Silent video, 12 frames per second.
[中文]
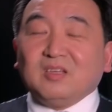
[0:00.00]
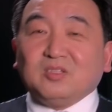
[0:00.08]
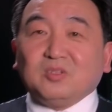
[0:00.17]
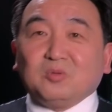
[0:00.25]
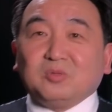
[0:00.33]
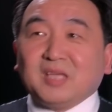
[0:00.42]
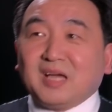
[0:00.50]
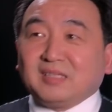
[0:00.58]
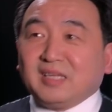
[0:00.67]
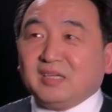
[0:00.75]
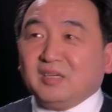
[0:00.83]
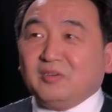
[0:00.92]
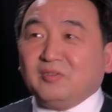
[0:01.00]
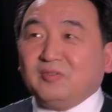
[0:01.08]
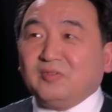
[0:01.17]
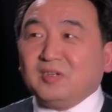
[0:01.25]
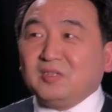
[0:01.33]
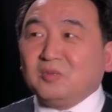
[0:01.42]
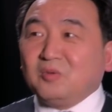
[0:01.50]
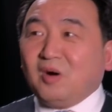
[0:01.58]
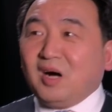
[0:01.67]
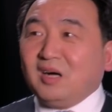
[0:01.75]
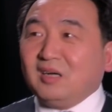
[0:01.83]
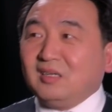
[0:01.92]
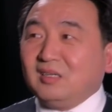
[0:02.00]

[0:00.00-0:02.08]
就像那个疯狂